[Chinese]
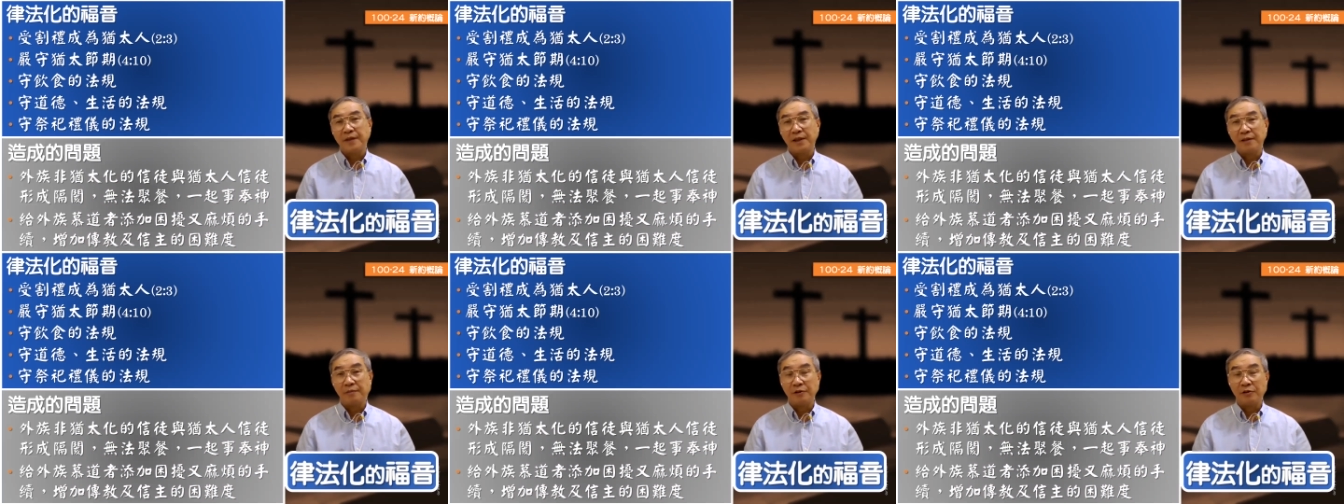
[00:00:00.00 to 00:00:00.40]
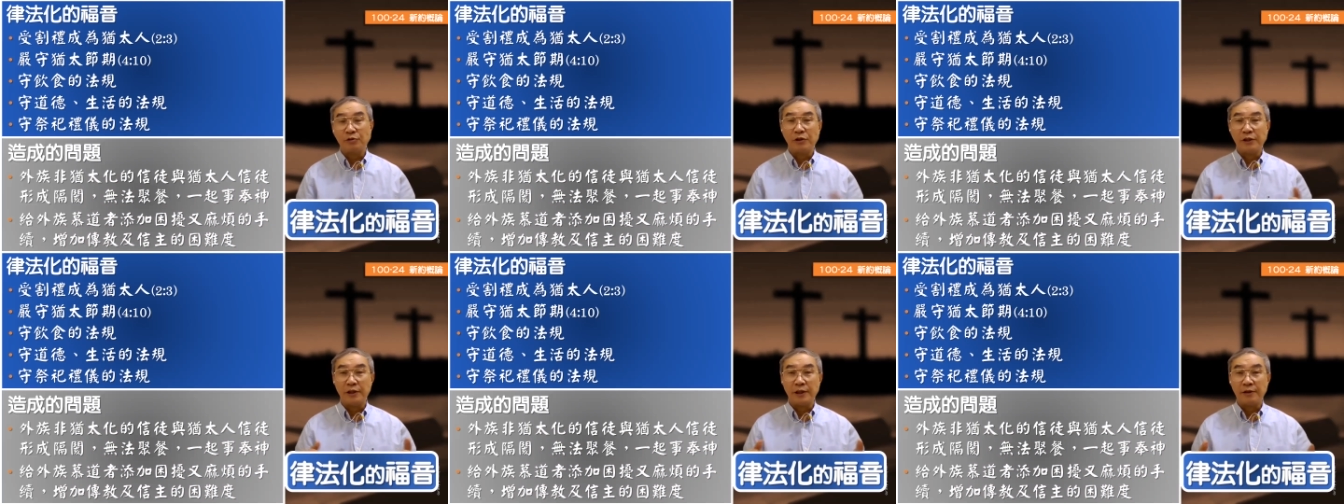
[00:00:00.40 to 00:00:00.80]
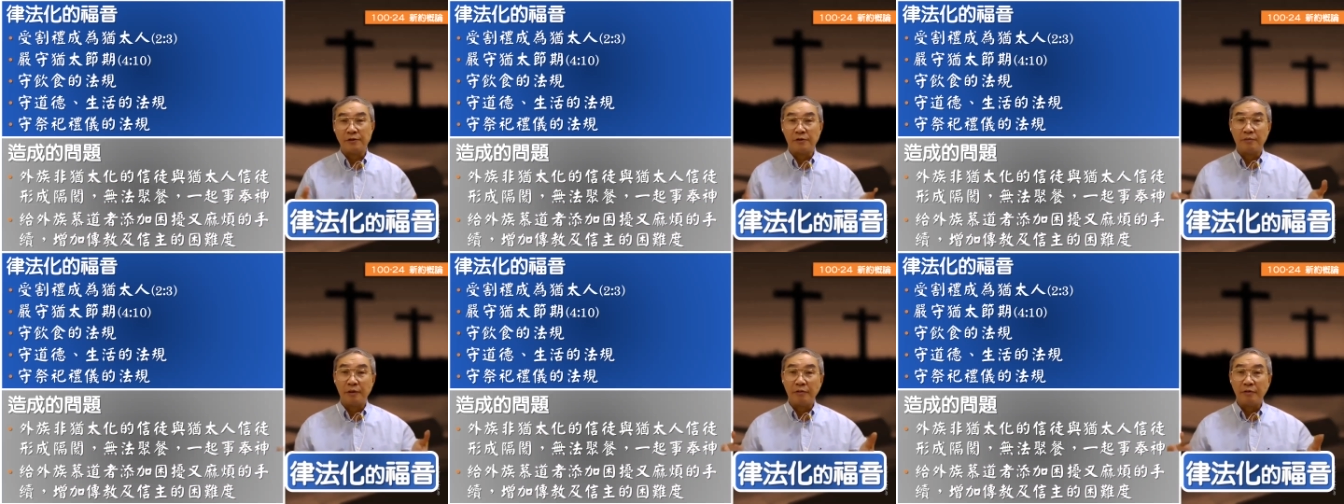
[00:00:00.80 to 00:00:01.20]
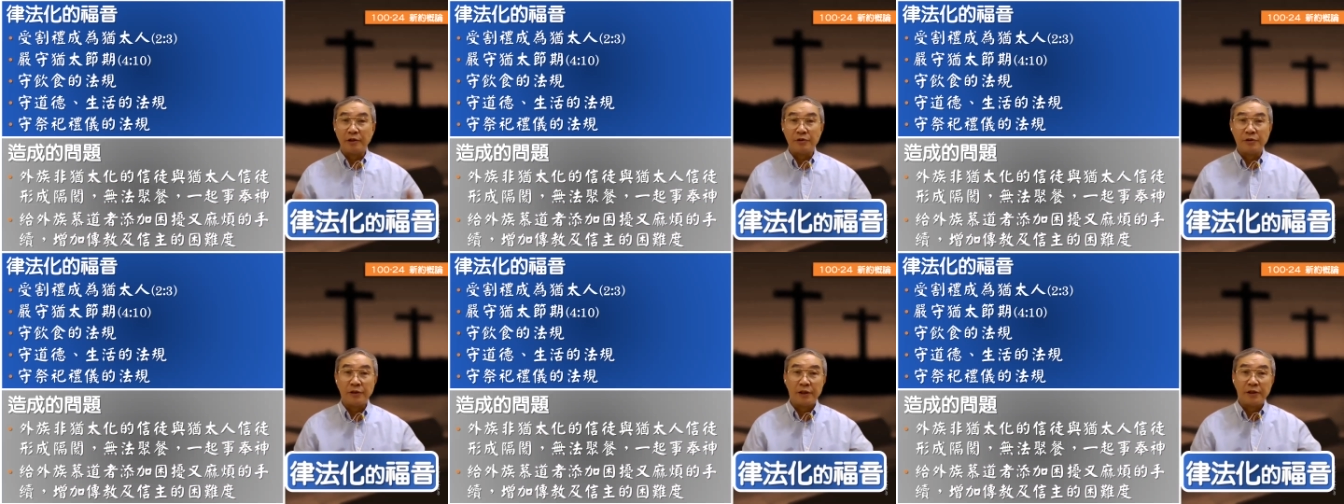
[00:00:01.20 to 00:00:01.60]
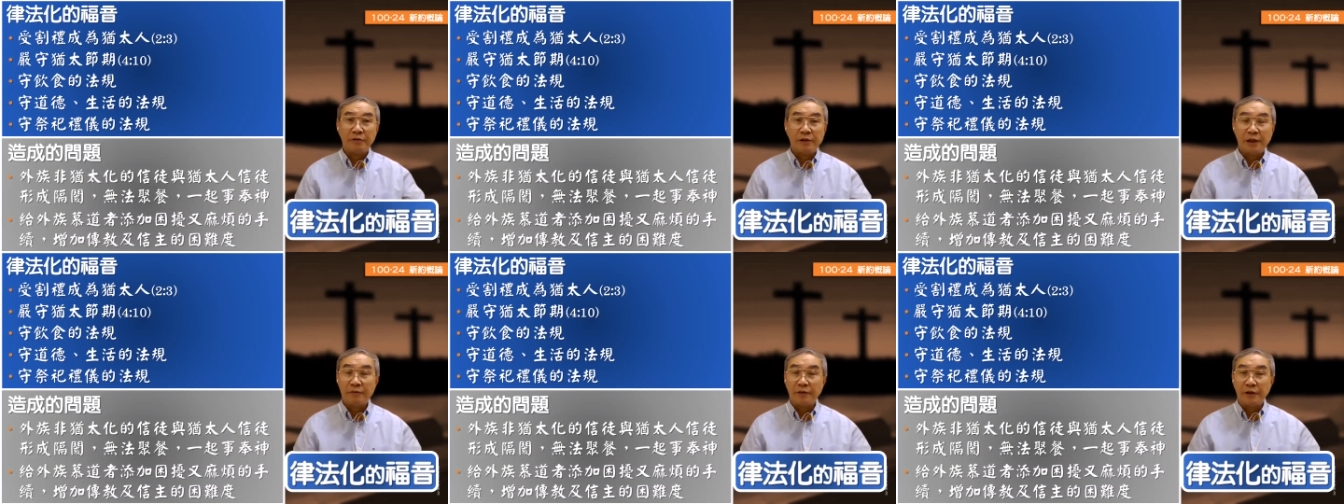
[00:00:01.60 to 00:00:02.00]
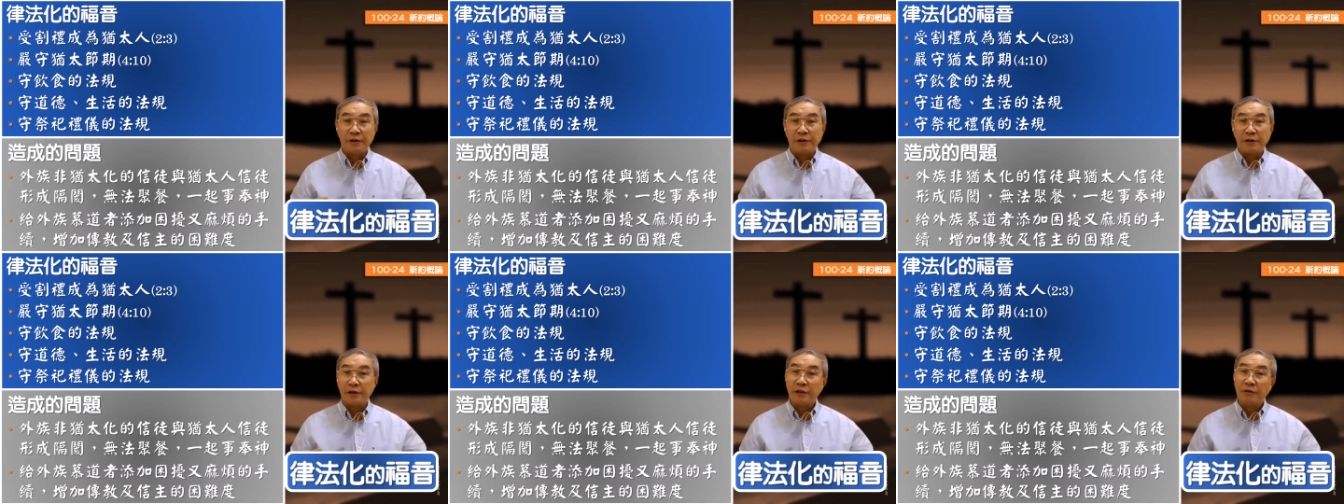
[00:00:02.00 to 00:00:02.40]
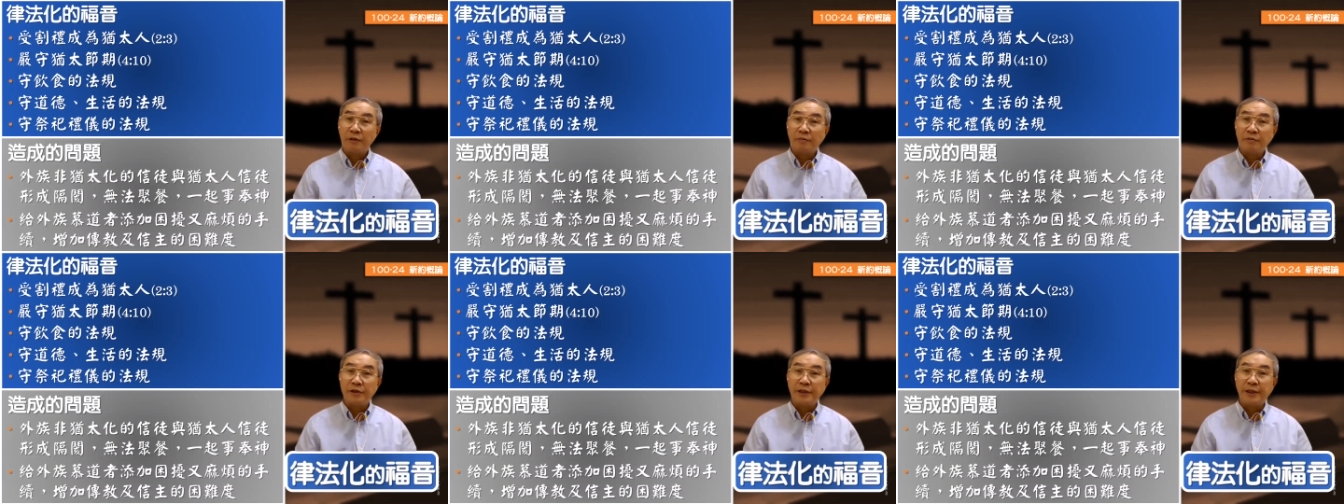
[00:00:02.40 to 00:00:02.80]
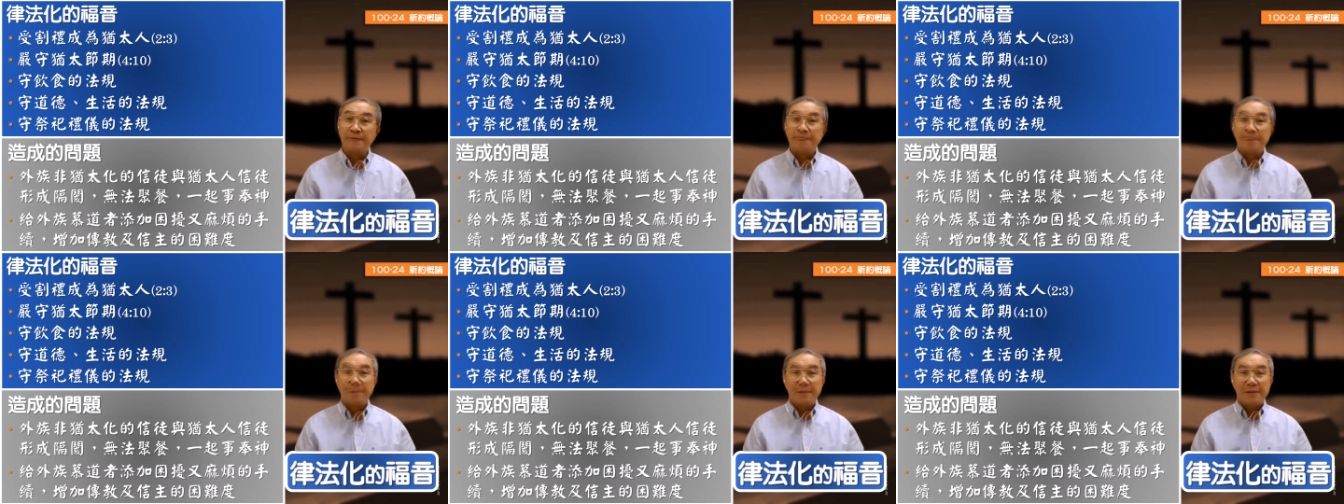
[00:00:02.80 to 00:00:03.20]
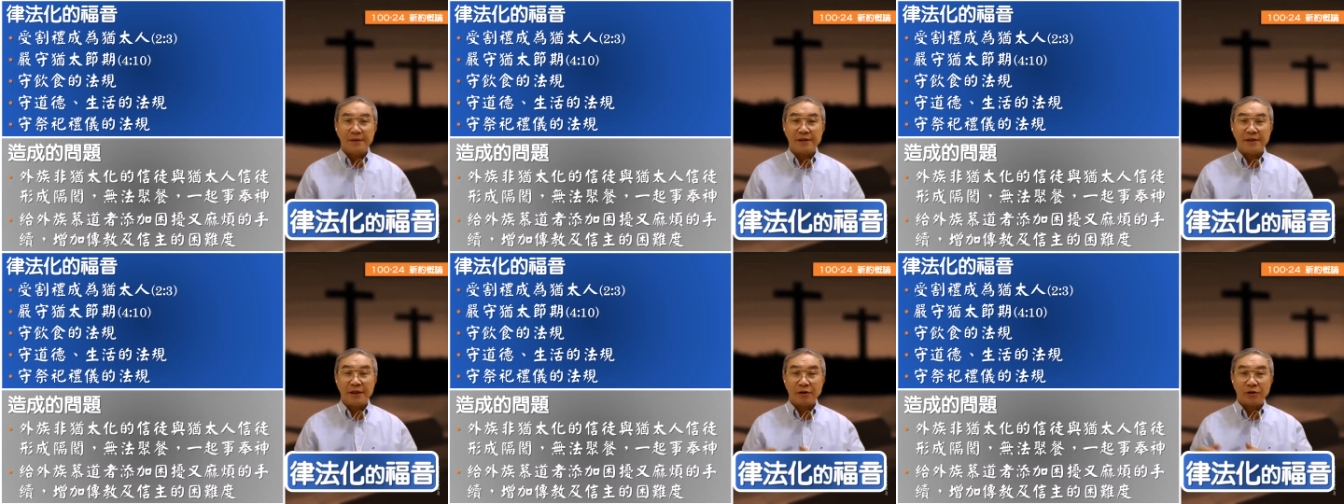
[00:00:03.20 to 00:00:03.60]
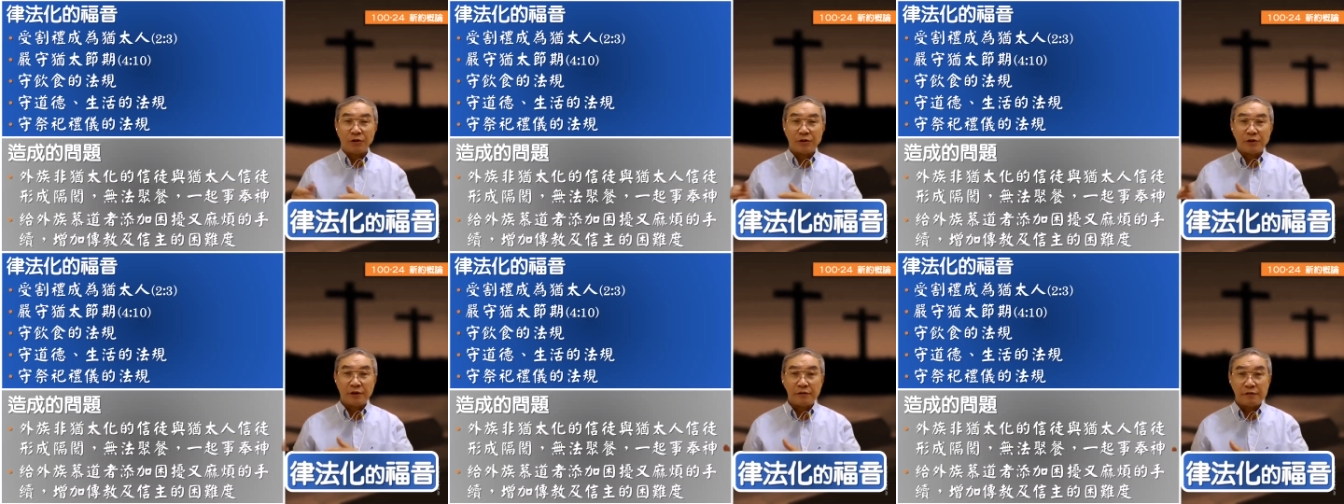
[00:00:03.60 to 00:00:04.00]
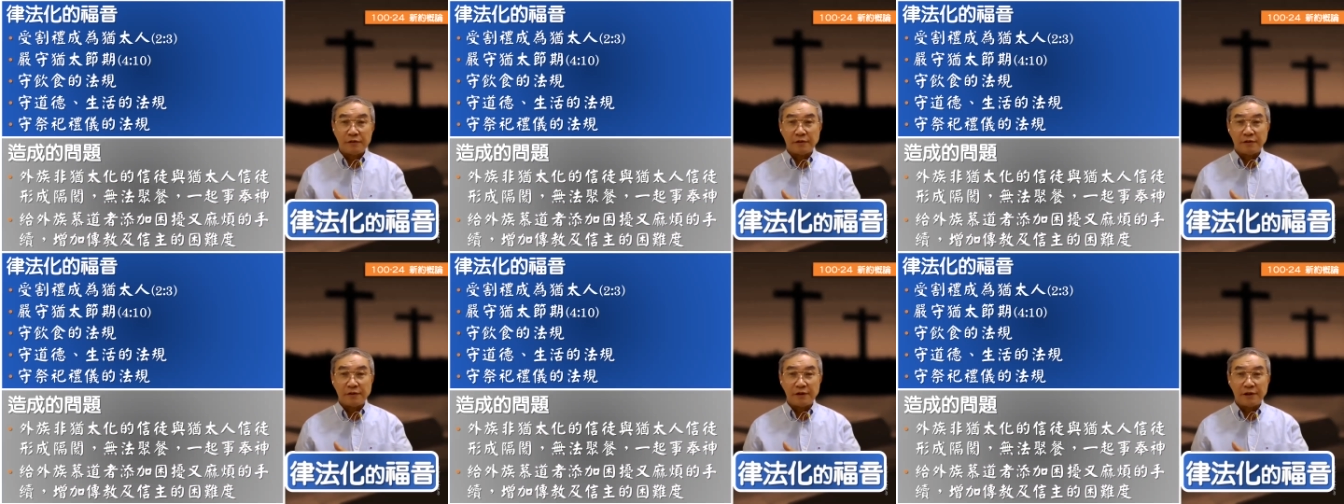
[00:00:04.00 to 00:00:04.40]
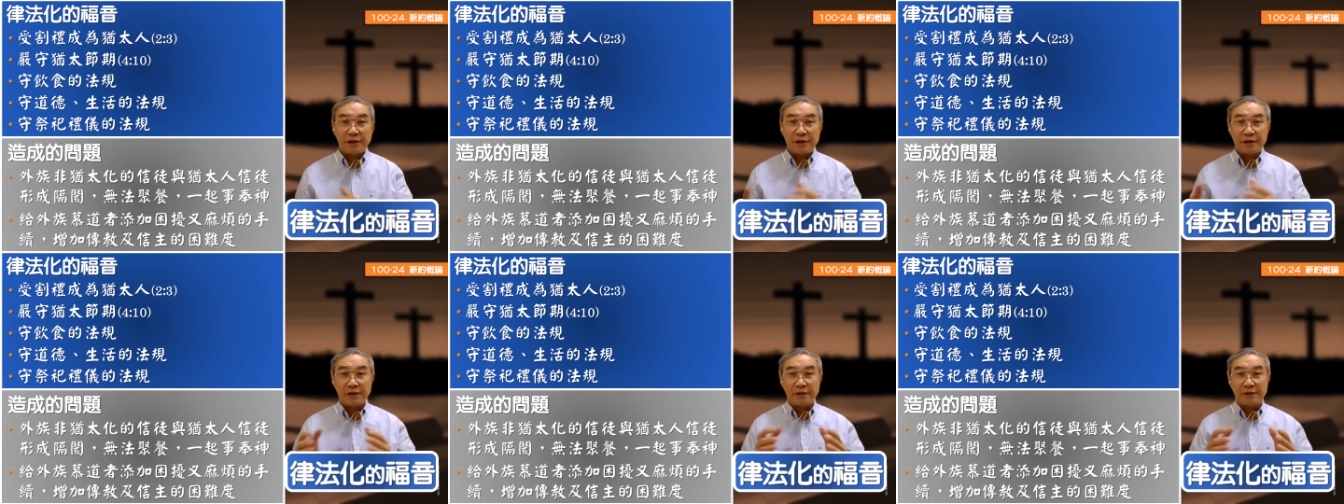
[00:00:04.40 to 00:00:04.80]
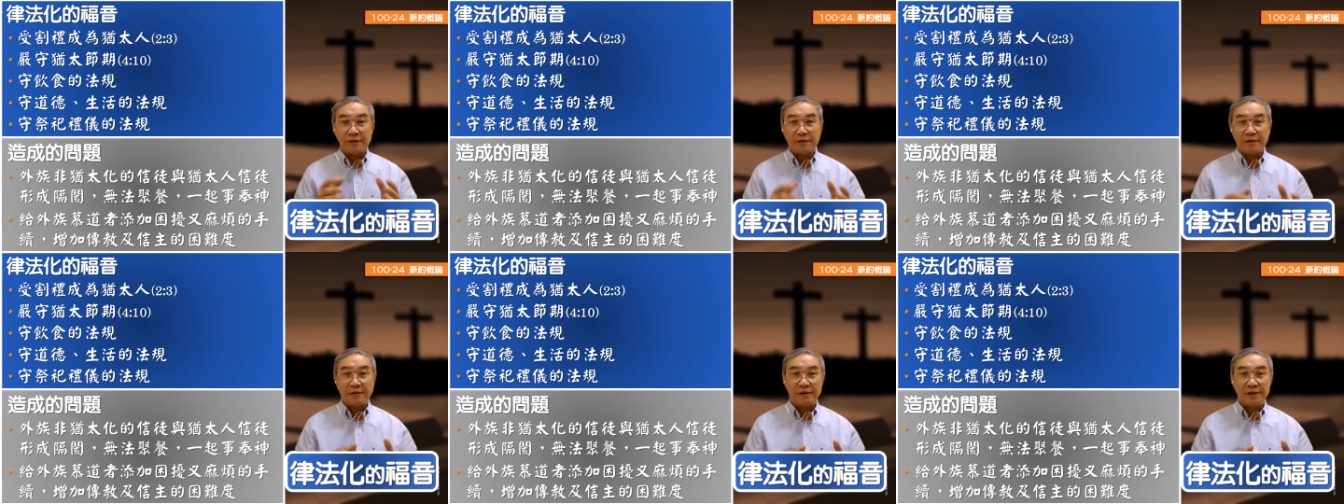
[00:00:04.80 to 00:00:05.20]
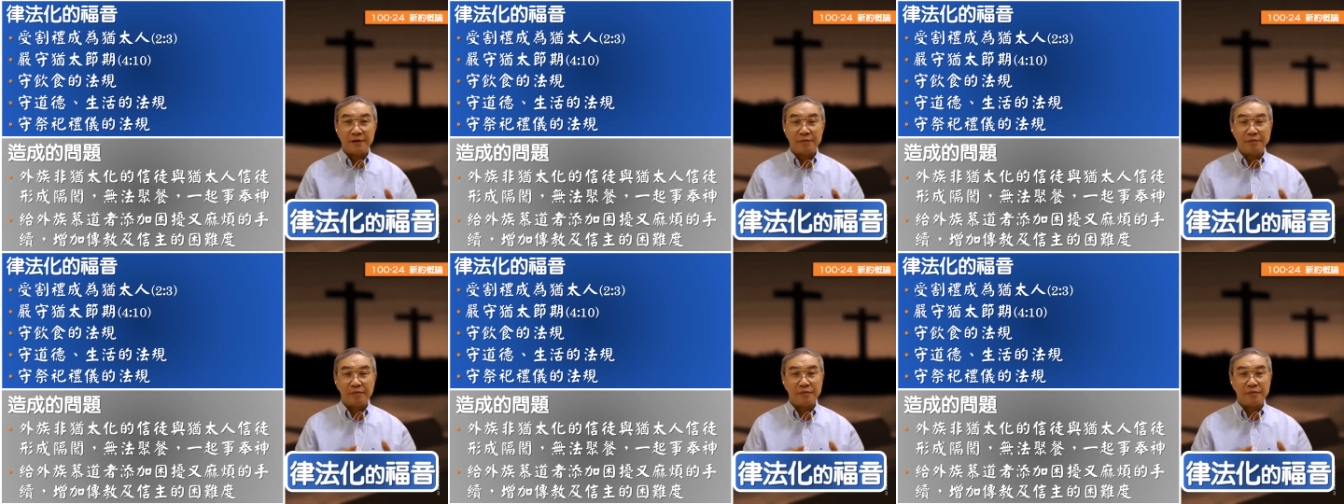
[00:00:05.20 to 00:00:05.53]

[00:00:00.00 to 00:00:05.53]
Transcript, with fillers: 啊，最简单就没办法聚餐，因为他们饮食习惯不一样，一个要高修复，一个是一，